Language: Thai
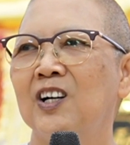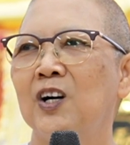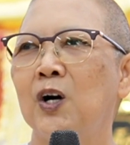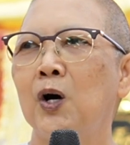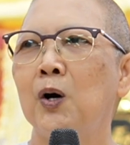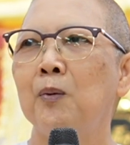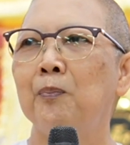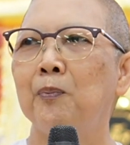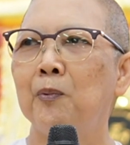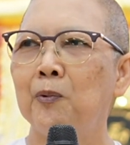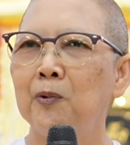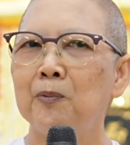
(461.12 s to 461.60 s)

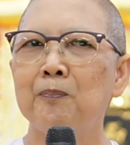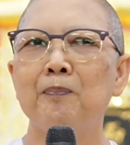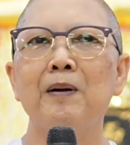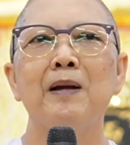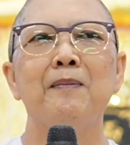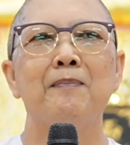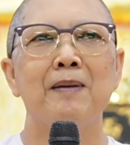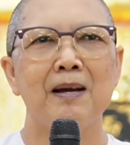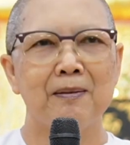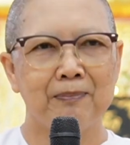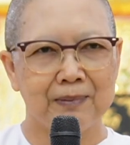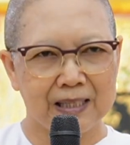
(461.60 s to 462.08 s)
ก็พูดไป
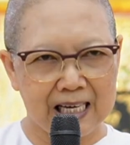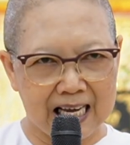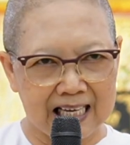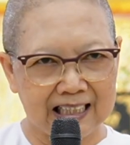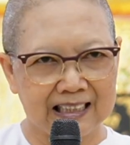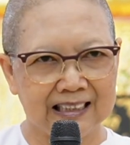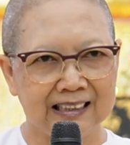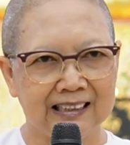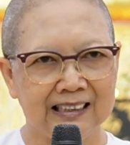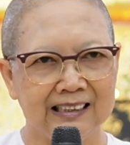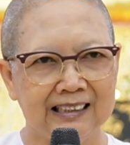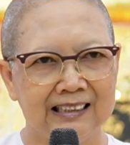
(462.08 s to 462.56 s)
แบบ
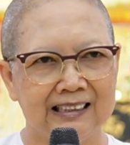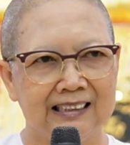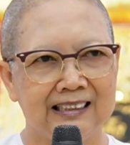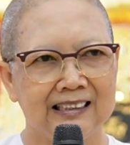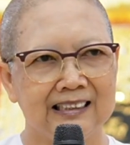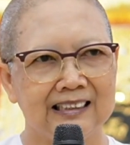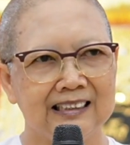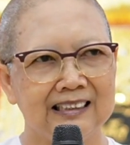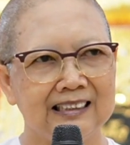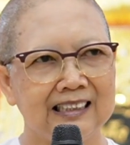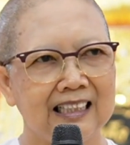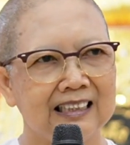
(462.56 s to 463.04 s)
นั้น
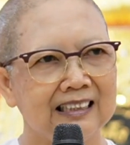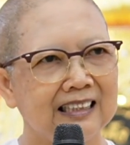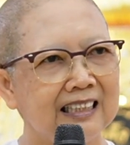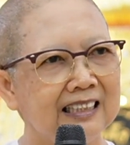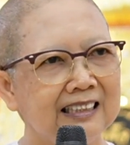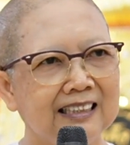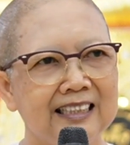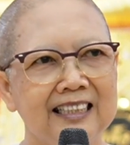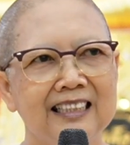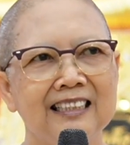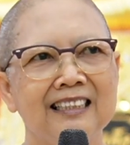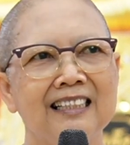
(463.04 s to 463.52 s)
แต่
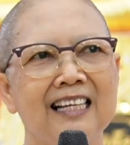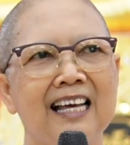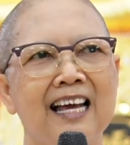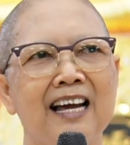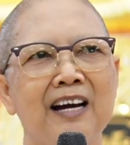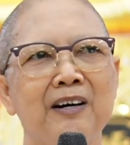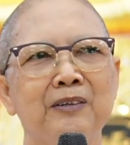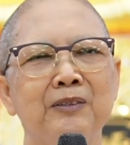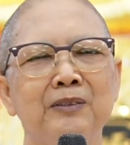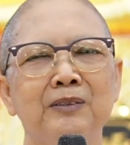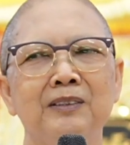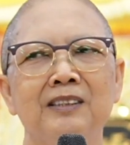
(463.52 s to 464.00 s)
ที่จริง
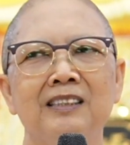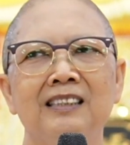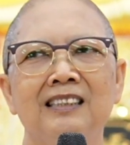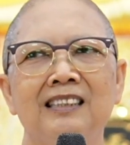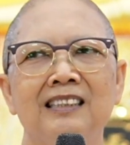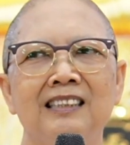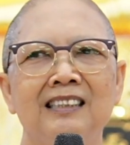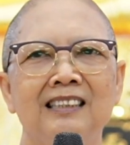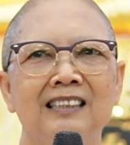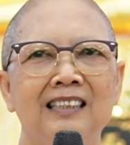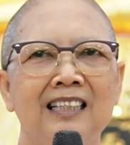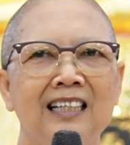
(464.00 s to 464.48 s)
แล้ว
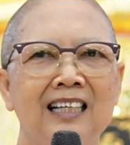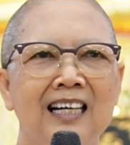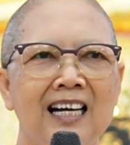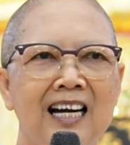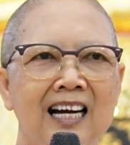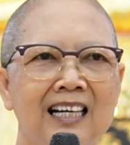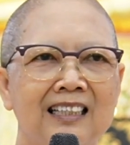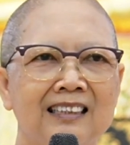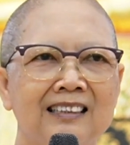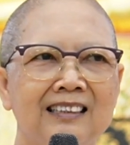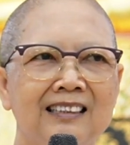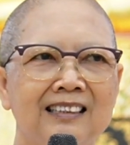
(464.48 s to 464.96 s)

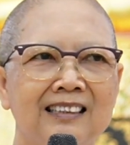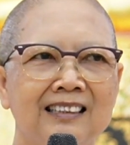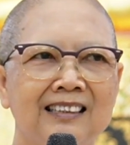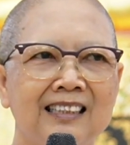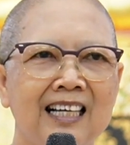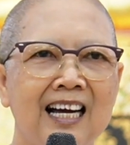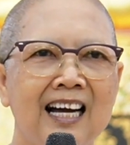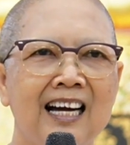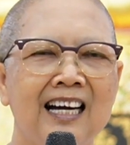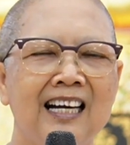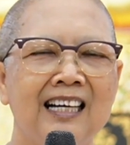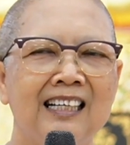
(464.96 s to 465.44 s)
หากศึก
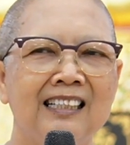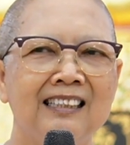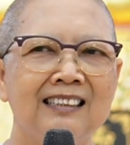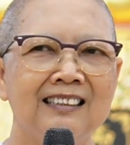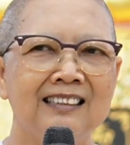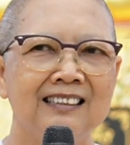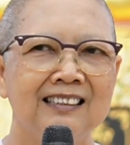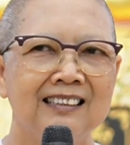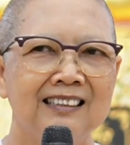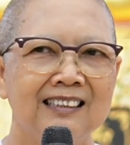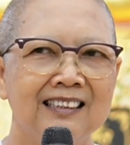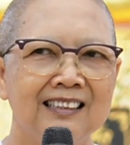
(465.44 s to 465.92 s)
ษา
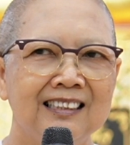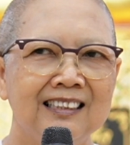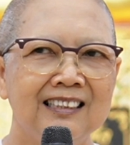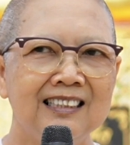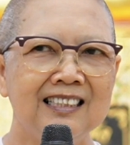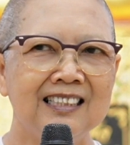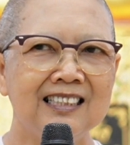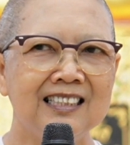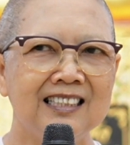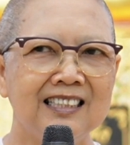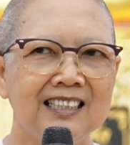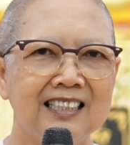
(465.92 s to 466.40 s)

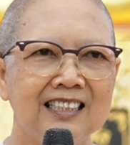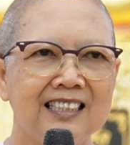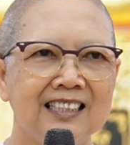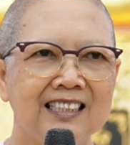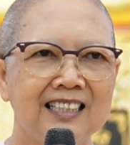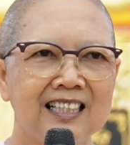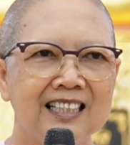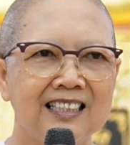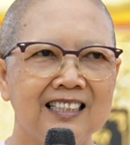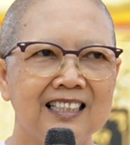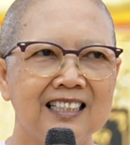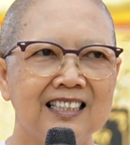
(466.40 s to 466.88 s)
เรื่องจิต
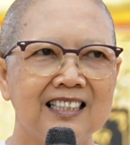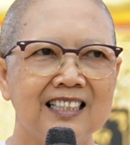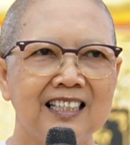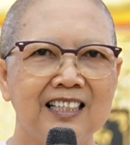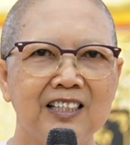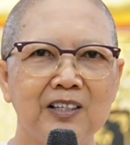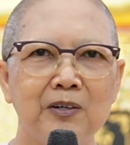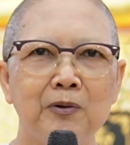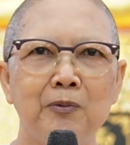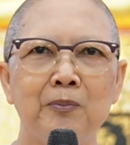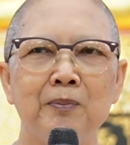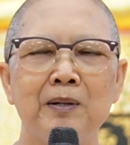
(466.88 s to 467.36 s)
เจตสิ
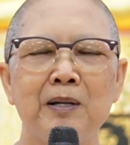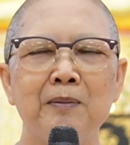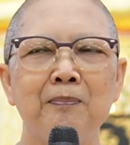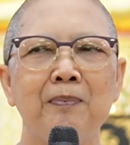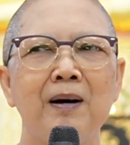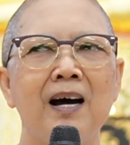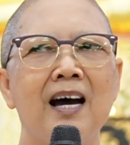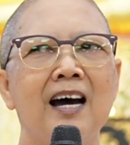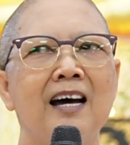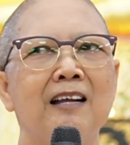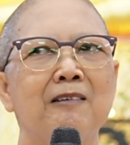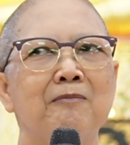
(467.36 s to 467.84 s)
กรูปนิพ
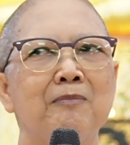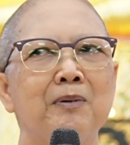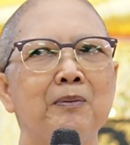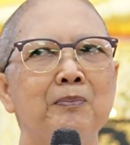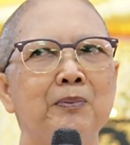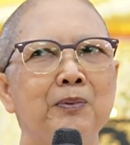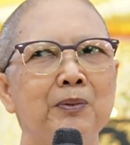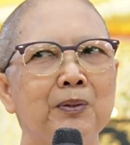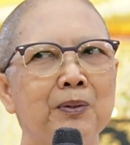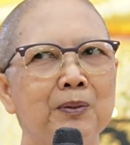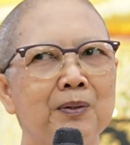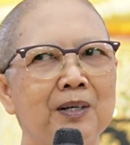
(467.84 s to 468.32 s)
พานพระ
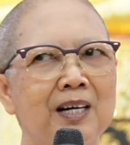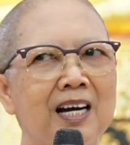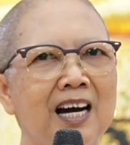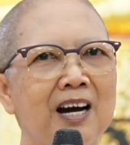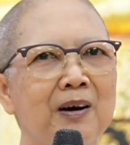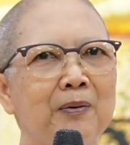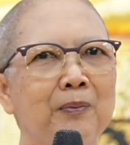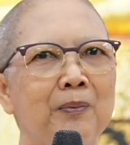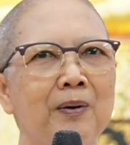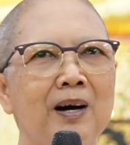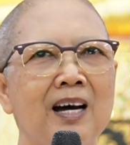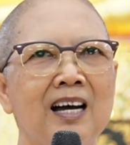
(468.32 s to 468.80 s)
พุทธองค์ก
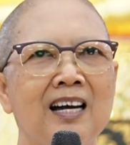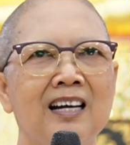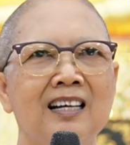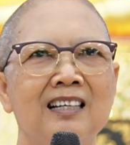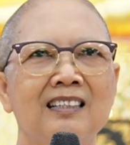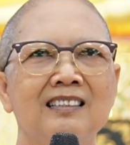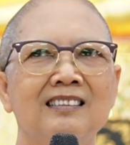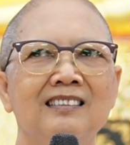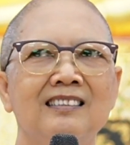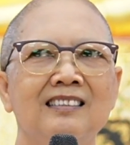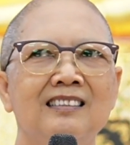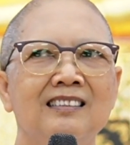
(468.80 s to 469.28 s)
ล่าวว่า
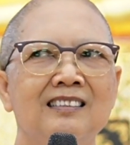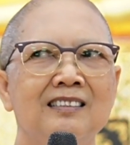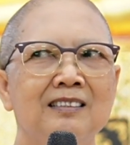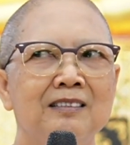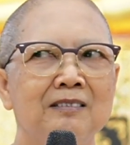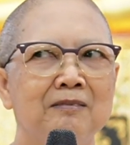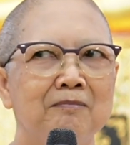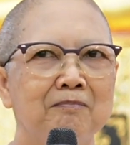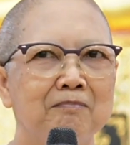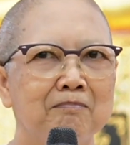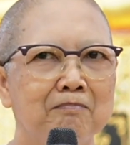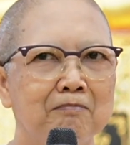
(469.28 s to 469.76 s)

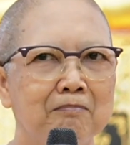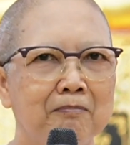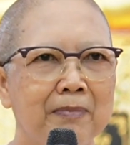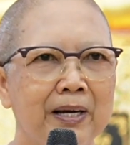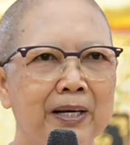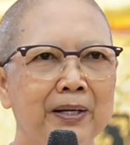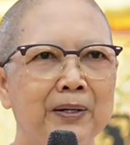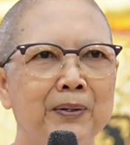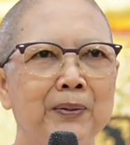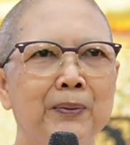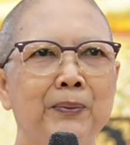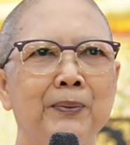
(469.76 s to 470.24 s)
ม
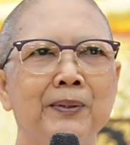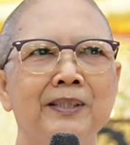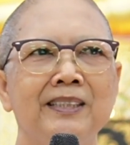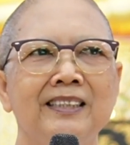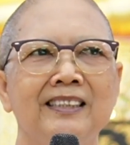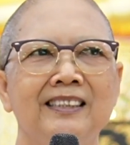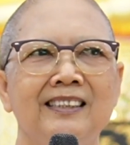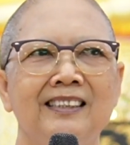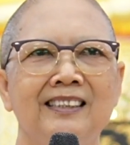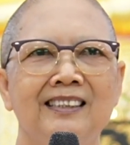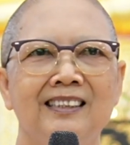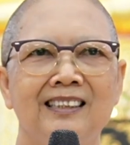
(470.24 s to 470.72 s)
นุษย์
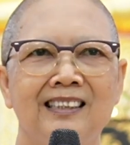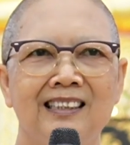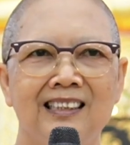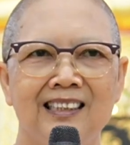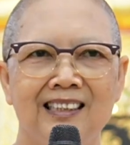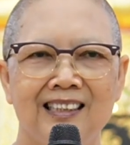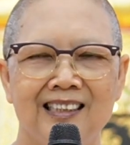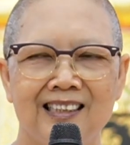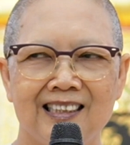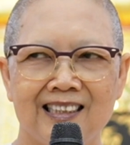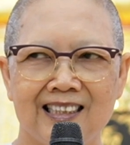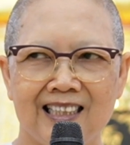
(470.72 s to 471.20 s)

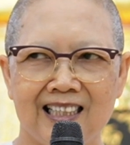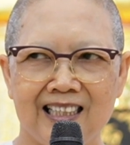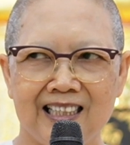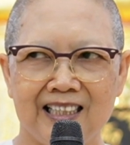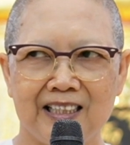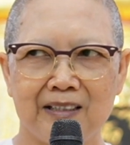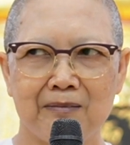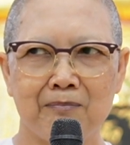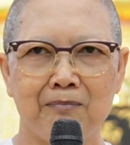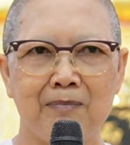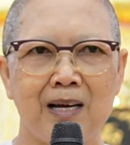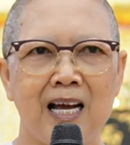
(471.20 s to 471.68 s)

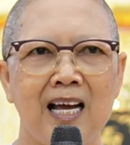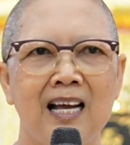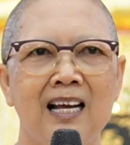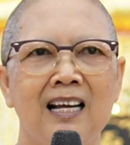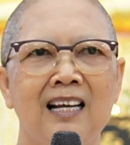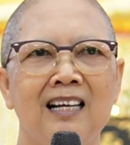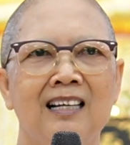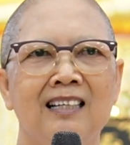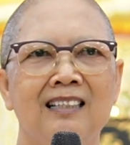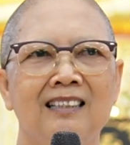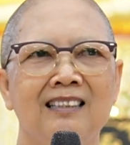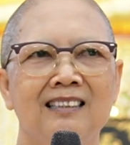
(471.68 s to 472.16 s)
เกิดมา
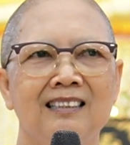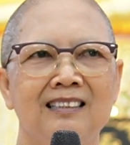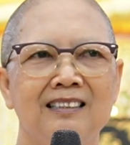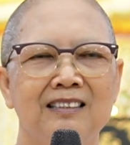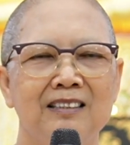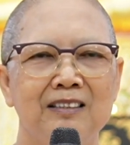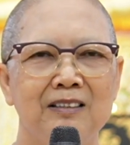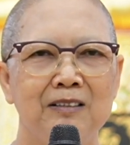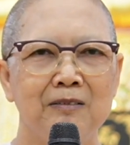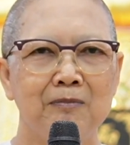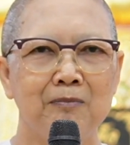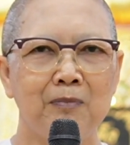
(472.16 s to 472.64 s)

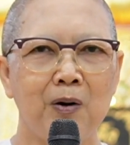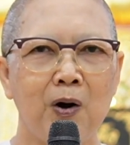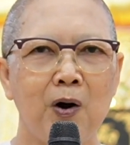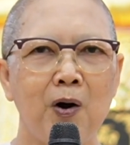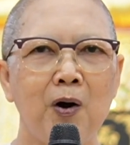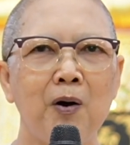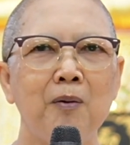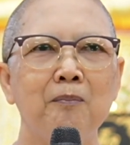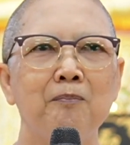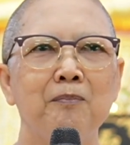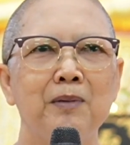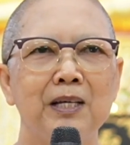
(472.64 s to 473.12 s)
เพ
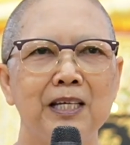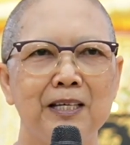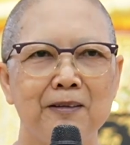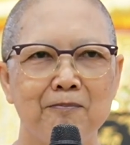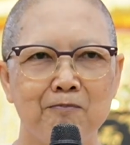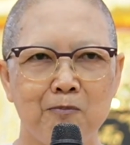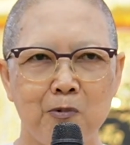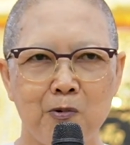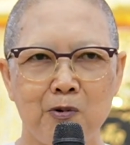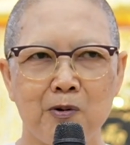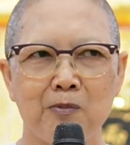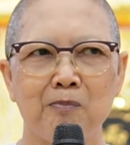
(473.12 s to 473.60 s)
ราะมี
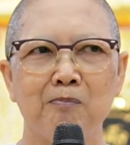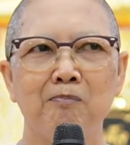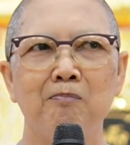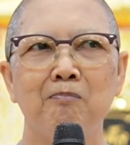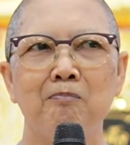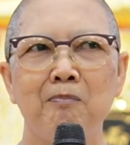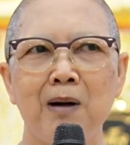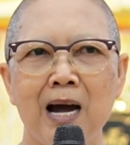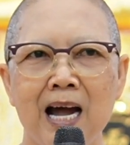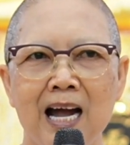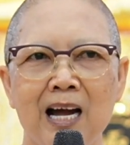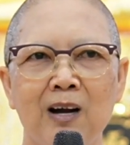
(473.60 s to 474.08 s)
บุญ
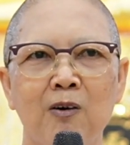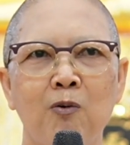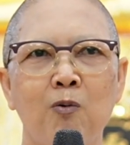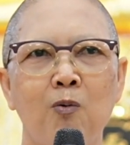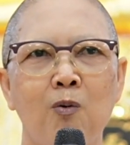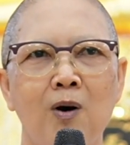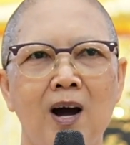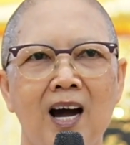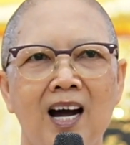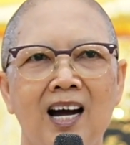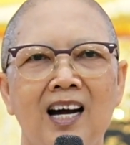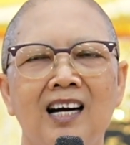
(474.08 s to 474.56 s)
มาก
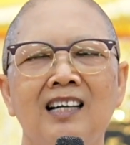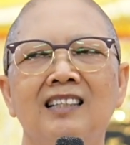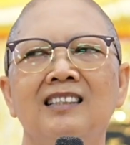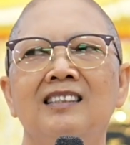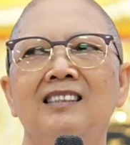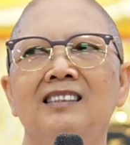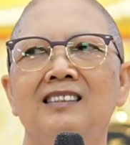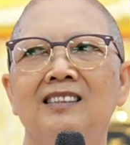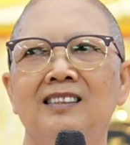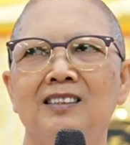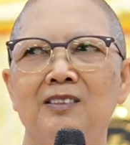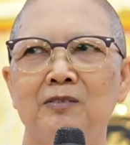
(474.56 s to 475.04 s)
กว่า
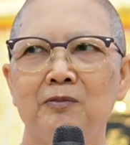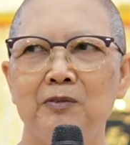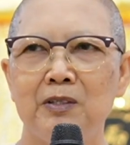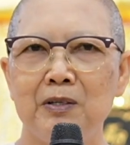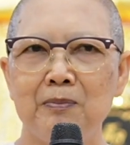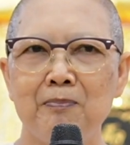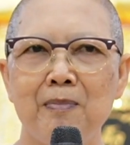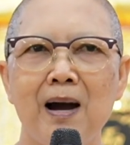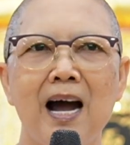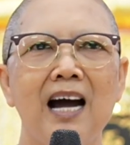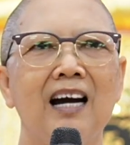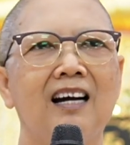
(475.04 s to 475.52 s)

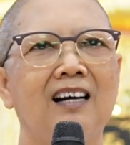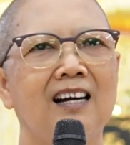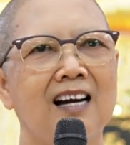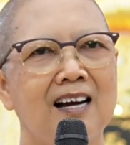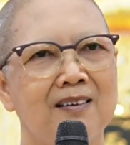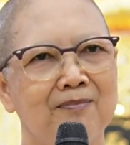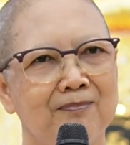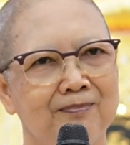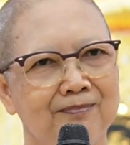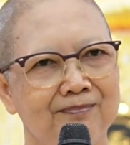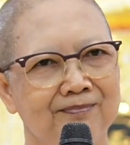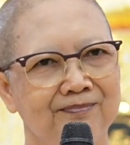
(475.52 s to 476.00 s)
วิบากก
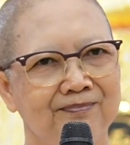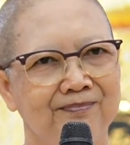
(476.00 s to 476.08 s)
รรม